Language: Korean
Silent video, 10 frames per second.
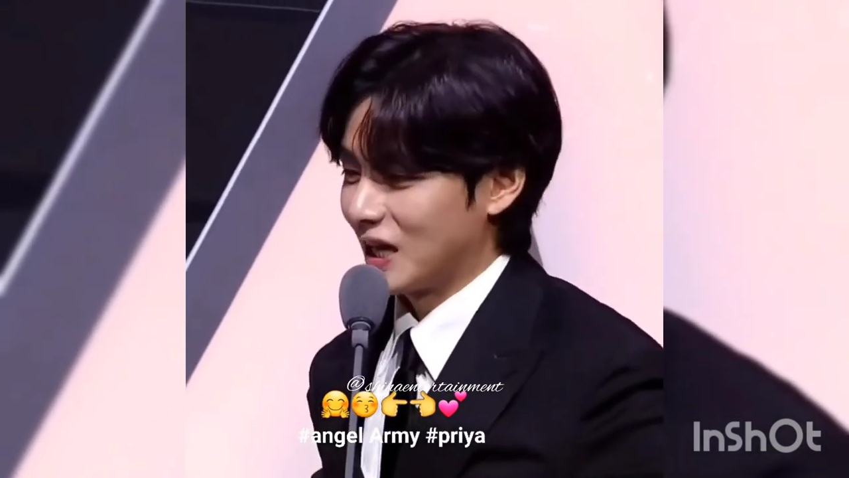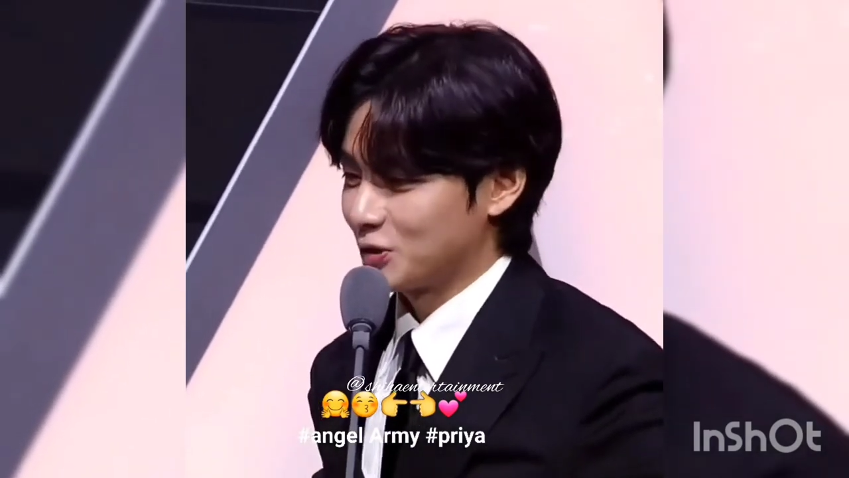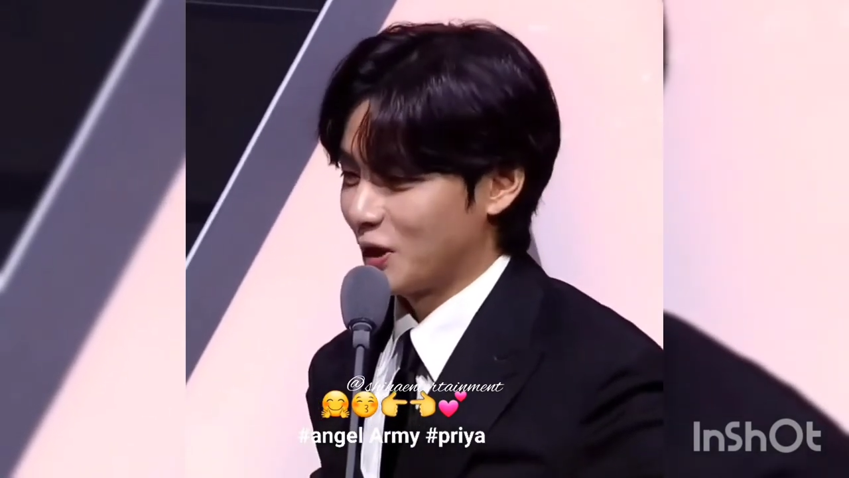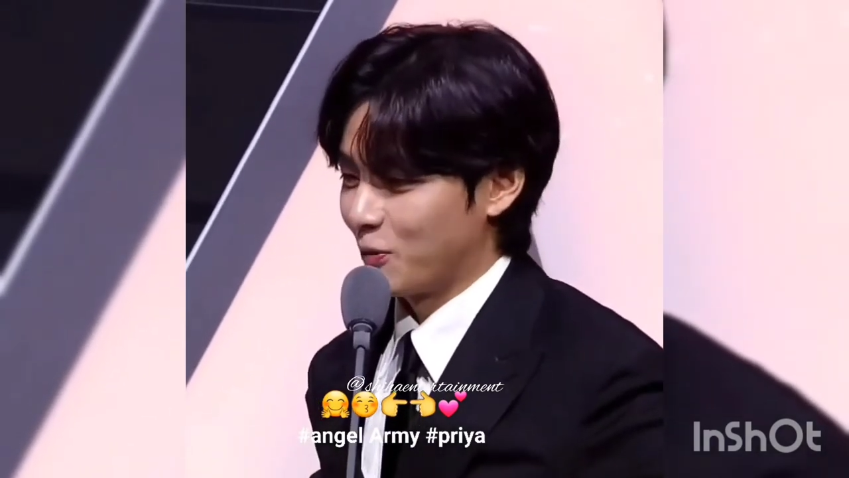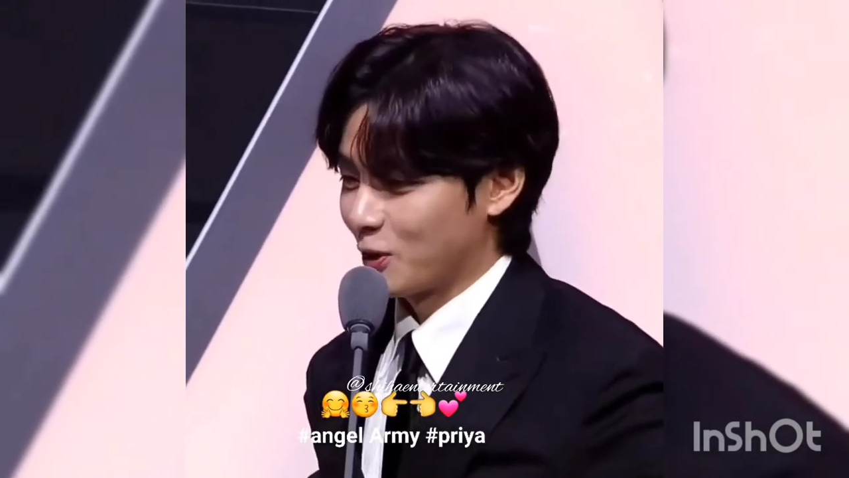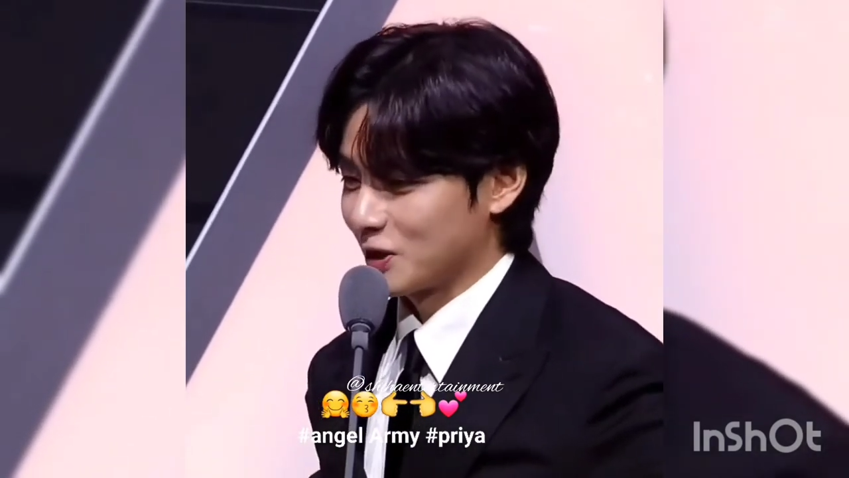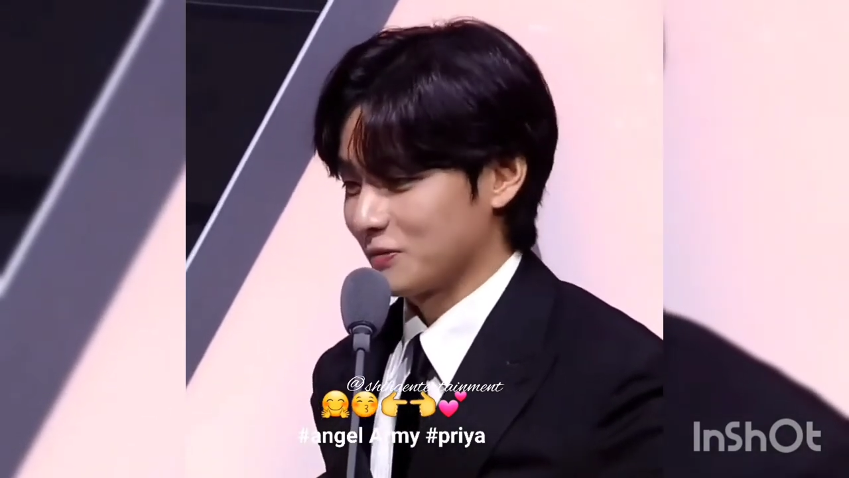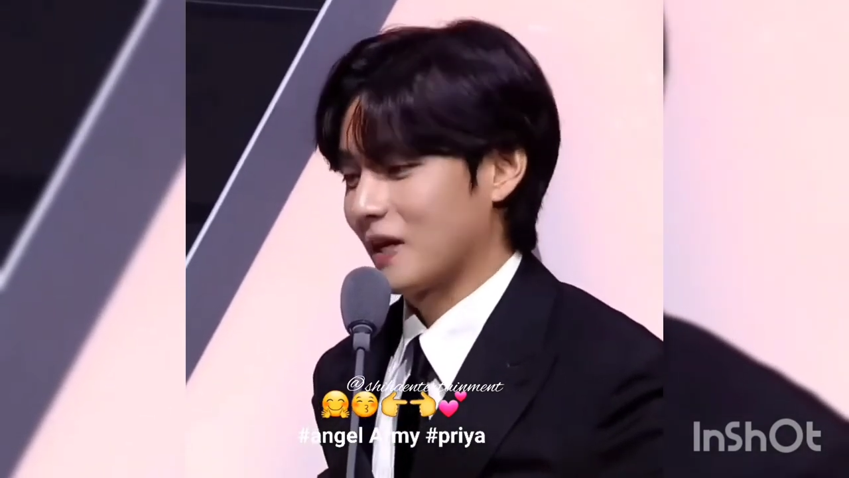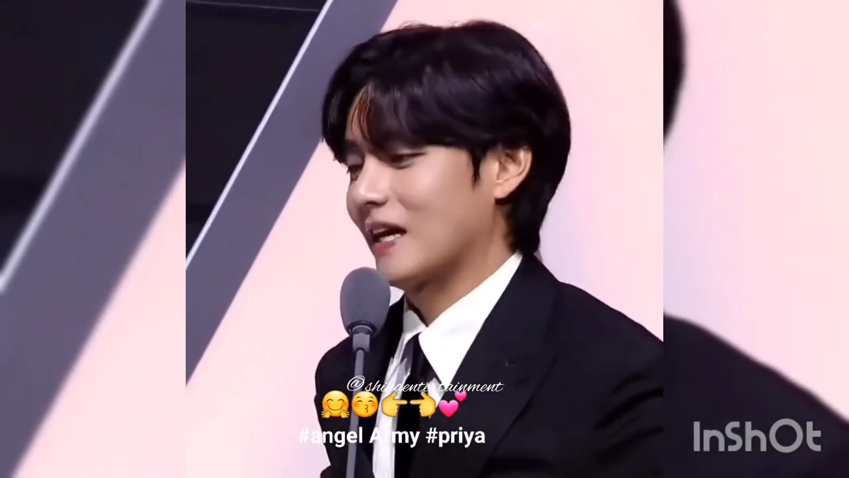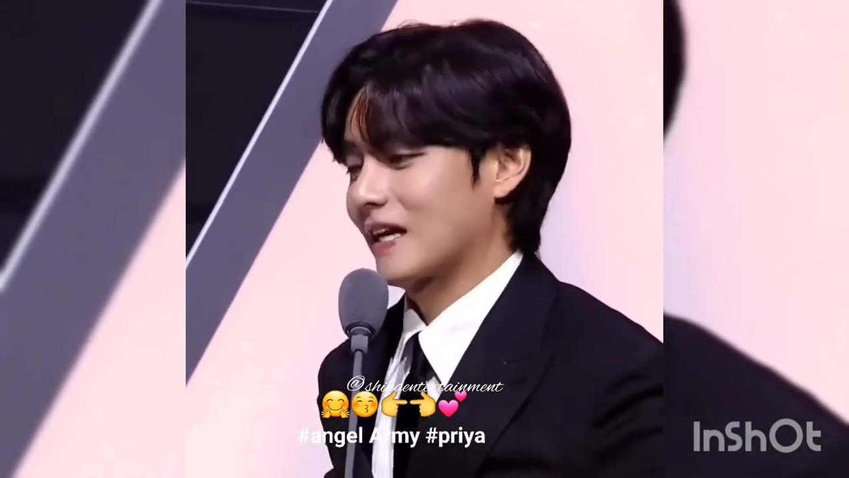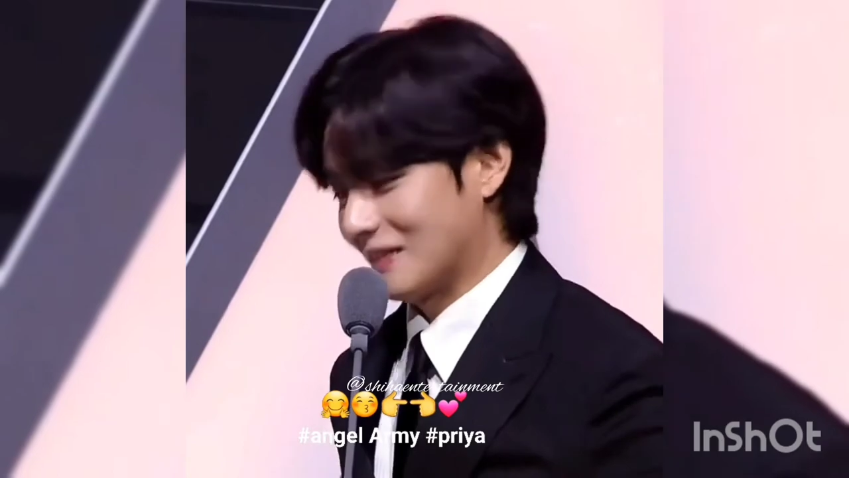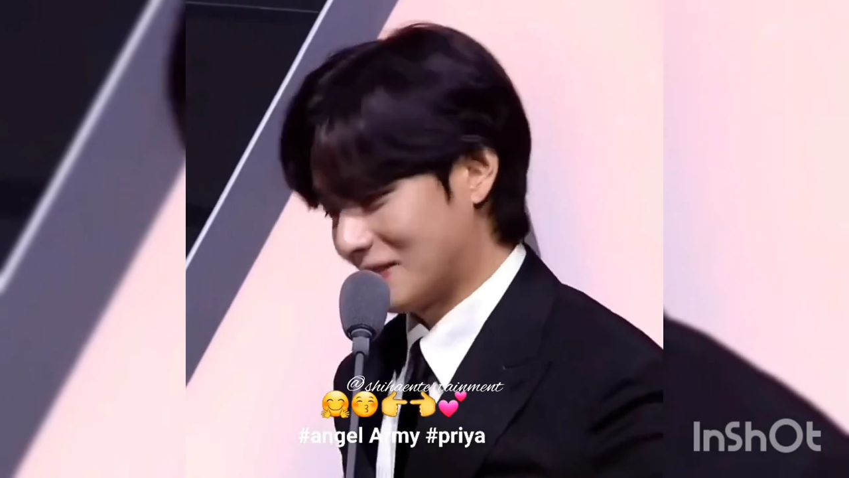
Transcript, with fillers: 가수 되보겠습니다.